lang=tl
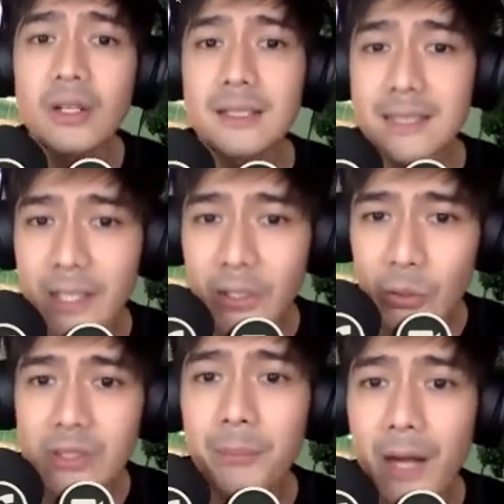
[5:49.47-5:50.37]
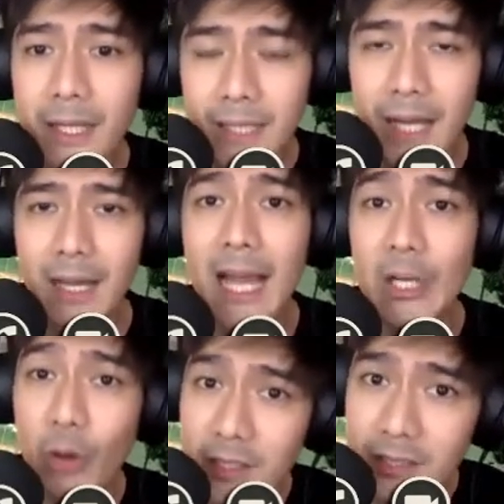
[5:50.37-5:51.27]
zero sa product.
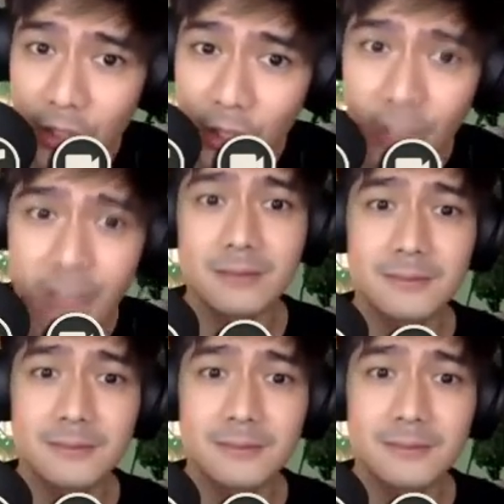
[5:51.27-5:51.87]
Ano ang sagot?